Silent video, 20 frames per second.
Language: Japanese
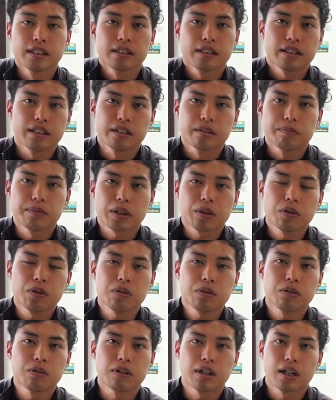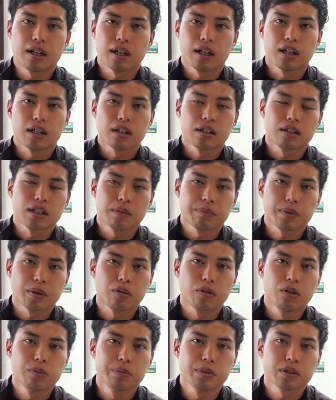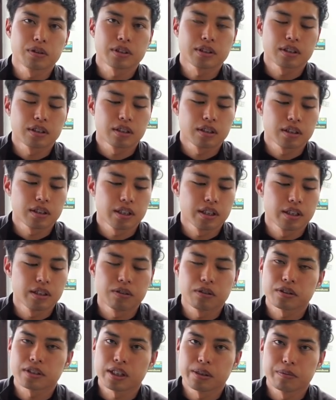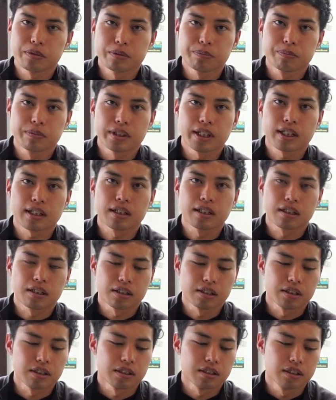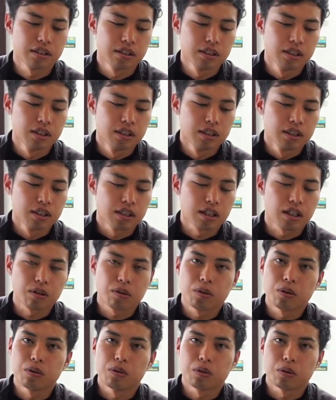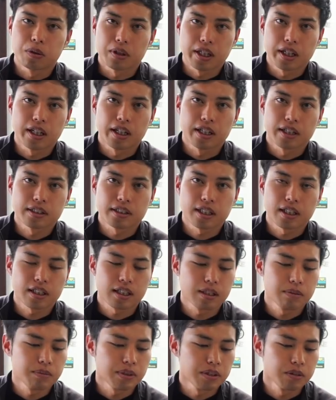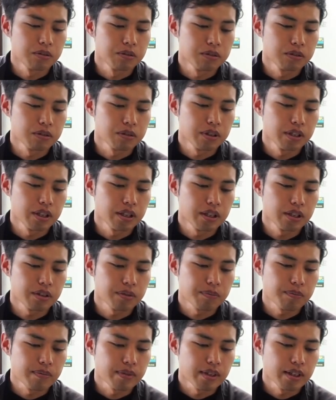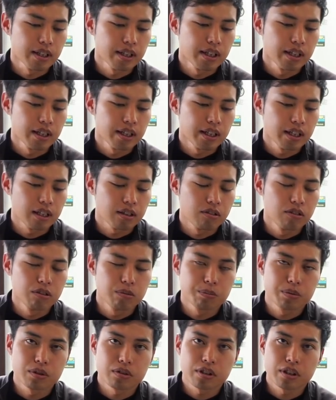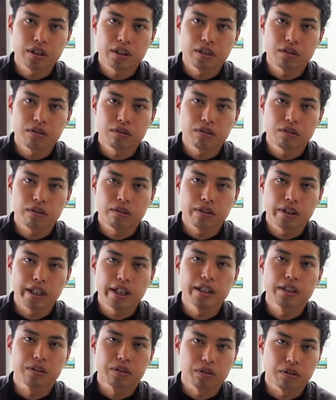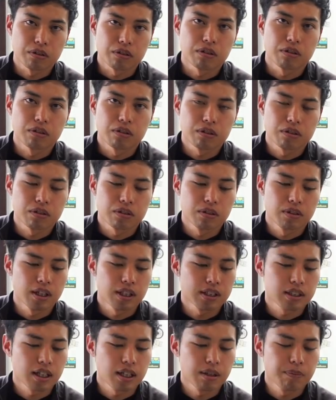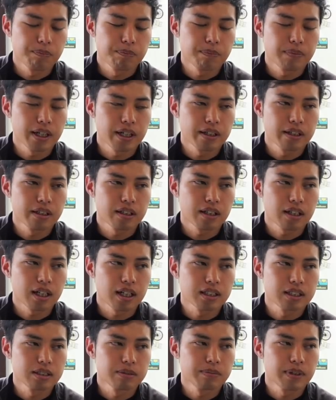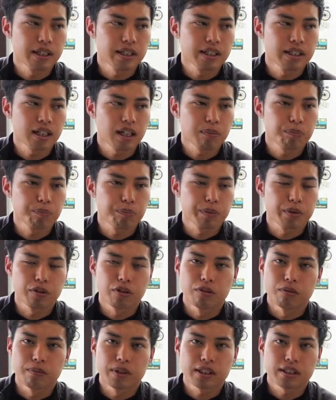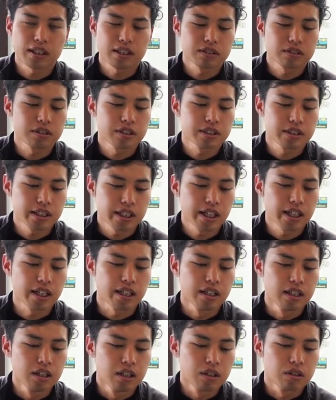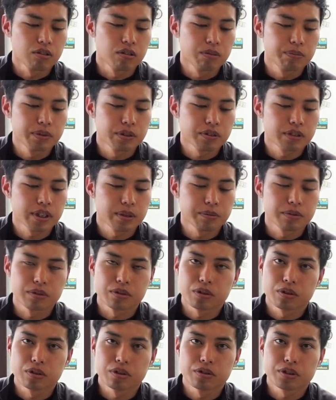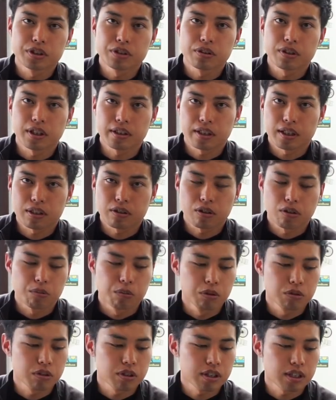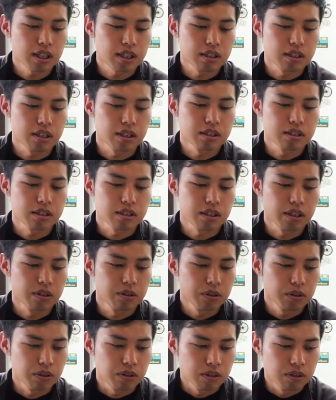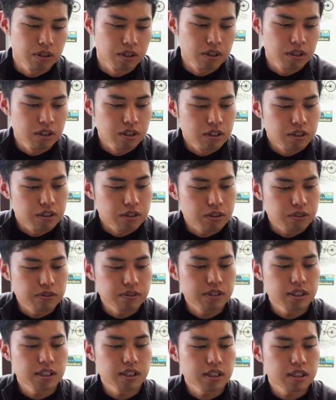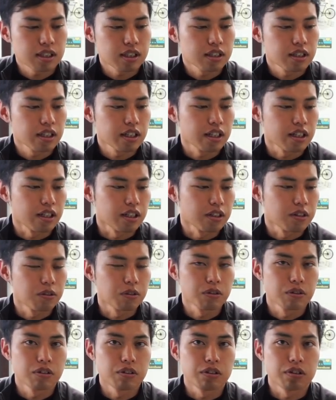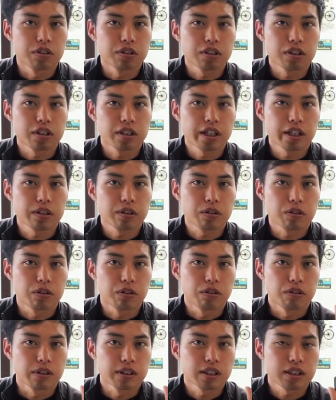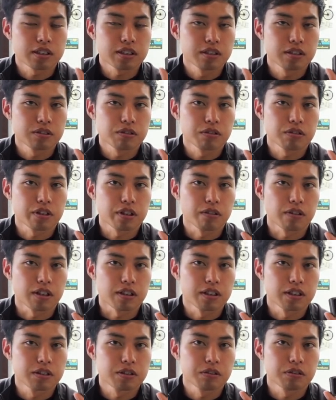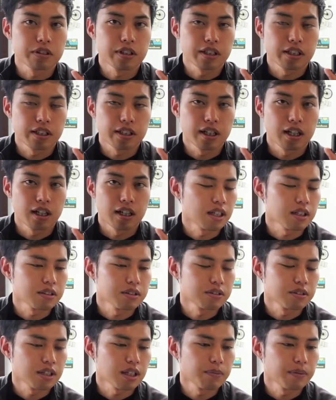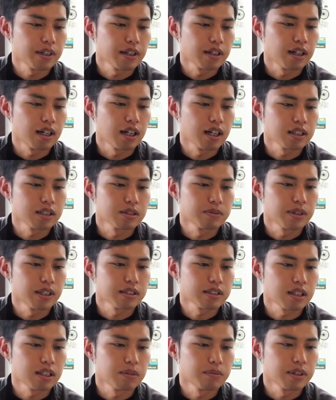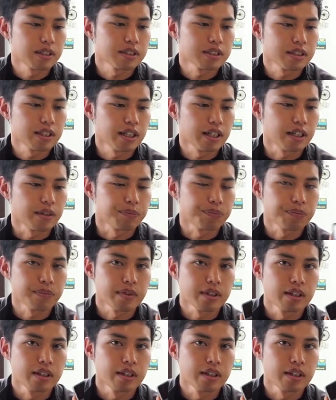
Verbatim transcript: で、まあ、候補はやっぱ GoPro ヒーロー7ブラックが候補で最近まで本当に GoPro Hero 8の販売発売発表を待たずして GoPro 7導入しようかなとは思ってたんですけどそんな中でこの結構私にとっては理想的なアクションカメラが発売されまして